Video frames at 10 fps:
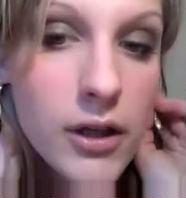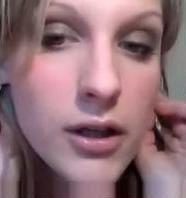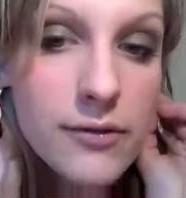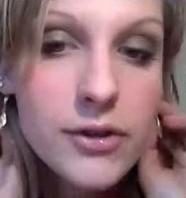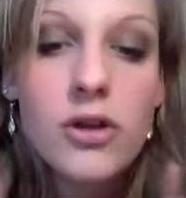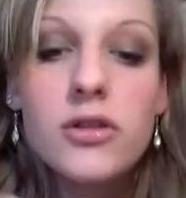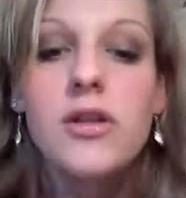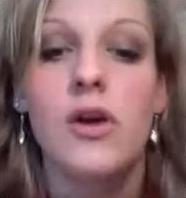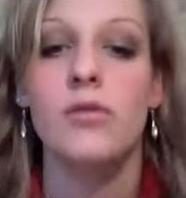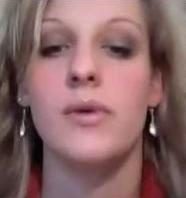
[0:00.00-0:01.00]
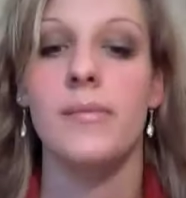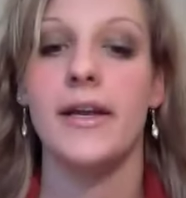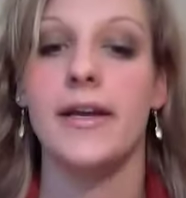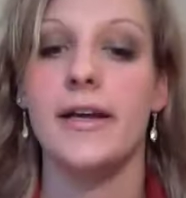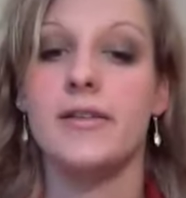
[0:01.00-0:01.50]
Ohrringe, wie sonst auch immer
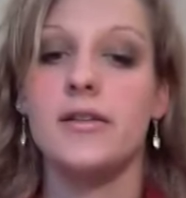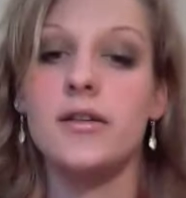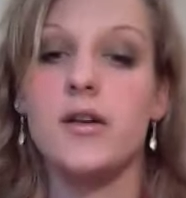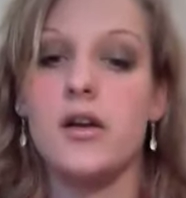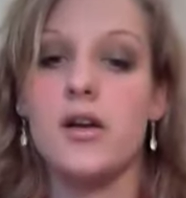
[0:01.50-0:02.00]
meine Kette.